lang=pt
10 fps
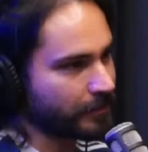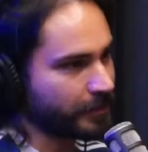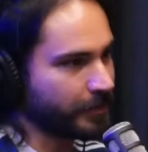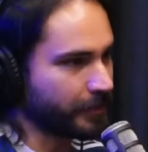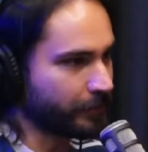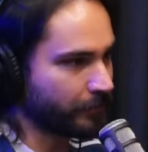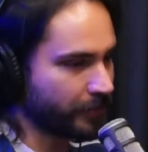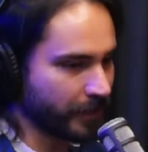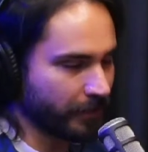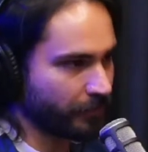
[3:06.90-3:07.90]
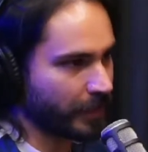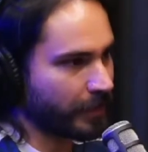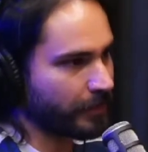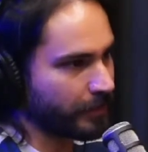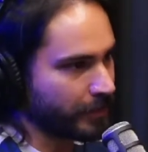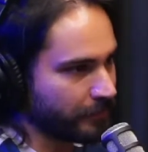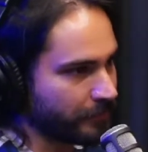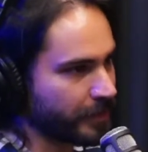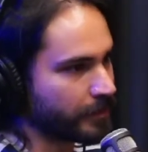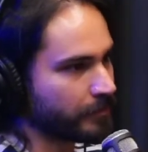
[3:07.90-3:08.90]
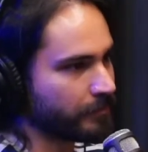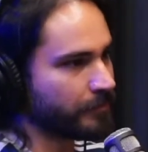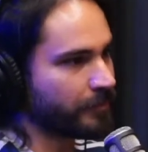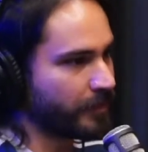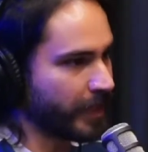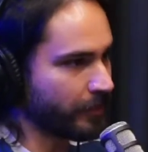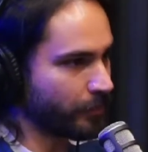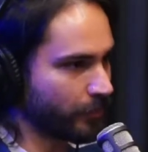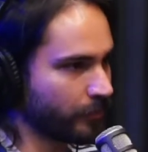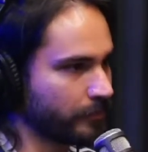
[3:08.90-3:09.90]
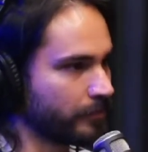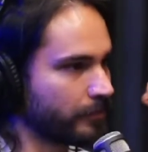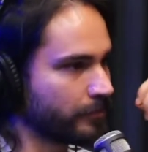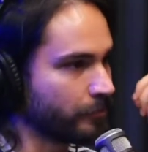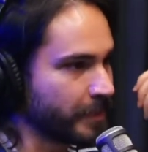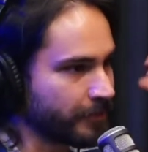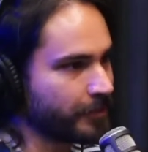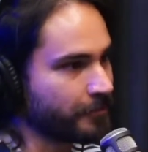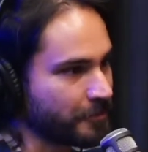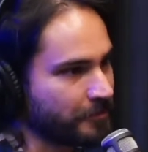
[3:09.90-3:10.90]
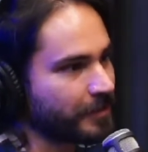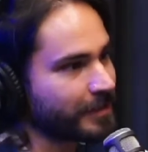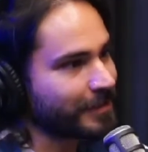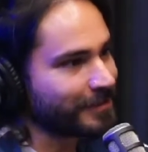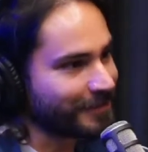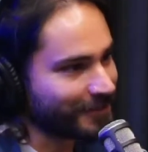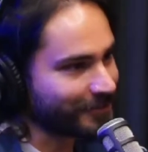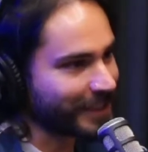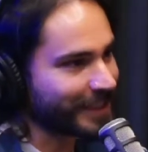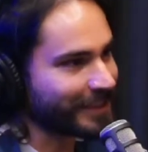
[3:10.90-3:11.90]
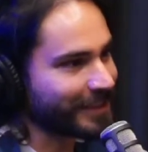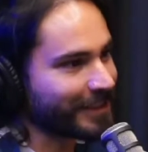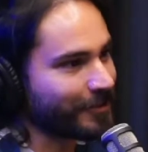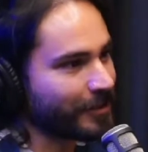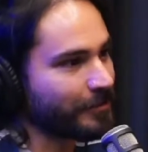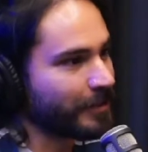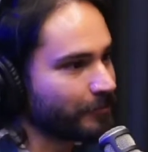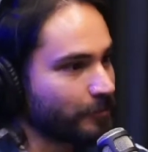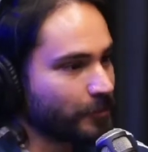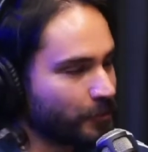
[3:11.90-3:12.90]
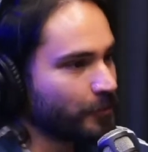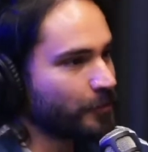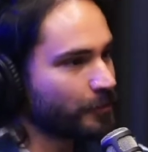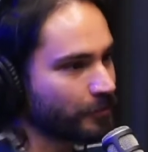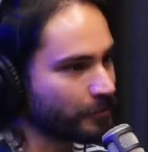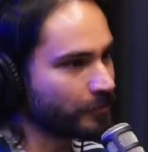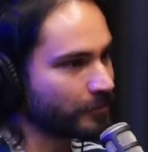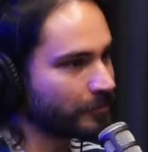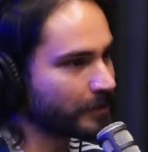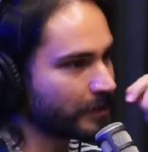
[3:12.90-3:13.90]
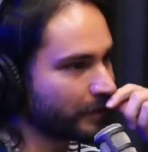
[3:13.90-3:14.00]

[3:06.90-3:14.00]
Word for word: e, e, tu tira a farda e alivia, vem um pouco do, do medo que tu devia estar tá sentindo naquela, naquela hora, da, do susto? Do... Não,